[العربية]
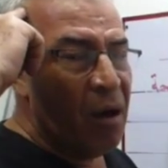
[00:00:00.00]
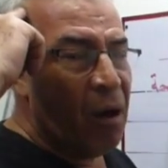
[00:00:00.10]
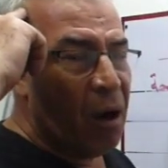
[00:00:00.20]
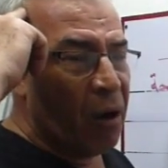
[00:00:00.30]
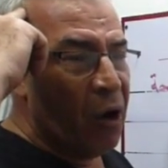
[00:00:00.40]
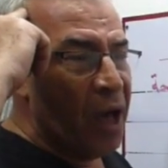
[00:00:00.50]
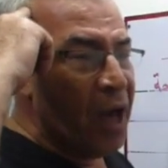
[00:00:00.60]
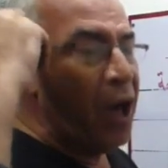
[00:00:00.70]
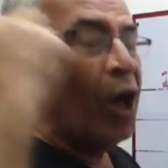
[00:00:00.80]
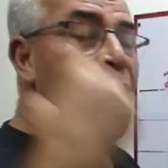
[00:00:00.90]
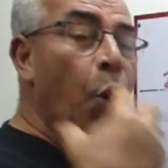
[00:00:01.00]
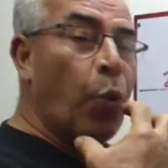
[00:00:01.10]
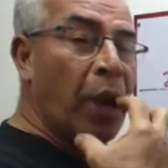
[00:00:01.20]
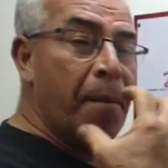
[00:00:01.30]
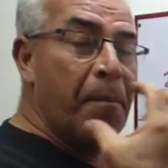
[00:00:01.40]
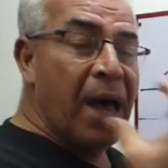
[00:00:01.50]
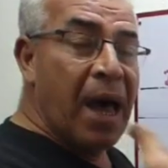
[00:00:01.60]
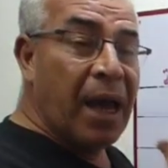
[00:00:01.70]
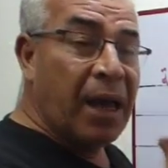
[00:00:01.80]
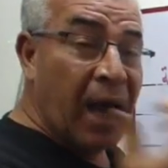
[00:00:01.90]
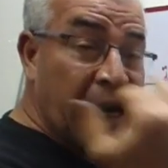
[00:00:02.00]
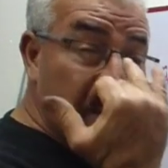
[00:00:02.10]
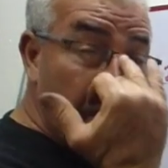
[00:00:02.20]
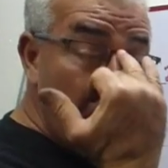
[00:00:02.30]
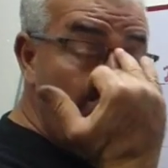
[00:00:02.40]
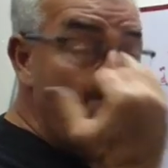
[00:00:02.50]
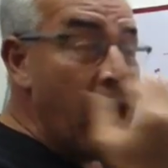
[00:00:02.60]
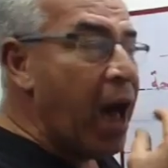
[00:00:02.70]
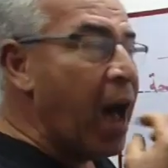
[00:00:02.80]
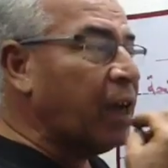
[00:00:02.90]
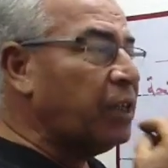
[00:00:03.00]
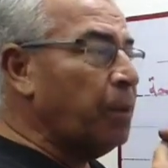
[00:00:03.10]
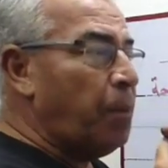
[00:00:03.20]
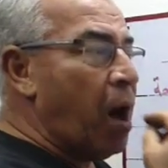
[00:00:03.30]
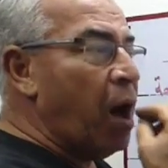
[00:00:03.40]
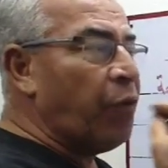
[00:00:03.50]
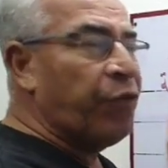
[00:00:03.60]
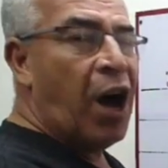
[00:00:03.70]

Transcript: قرأ ولما اجي اكتبها اكتب حرف